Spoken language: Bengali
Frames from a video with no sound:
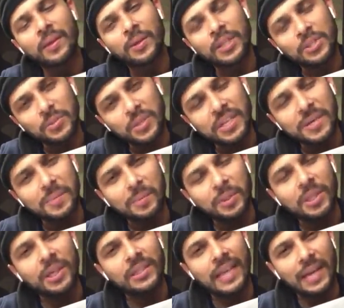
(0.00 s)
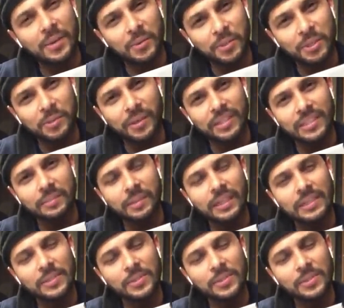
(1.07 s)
কিছুদিনের মধ্যে হয়তো এক কোটি হয়ে যাবে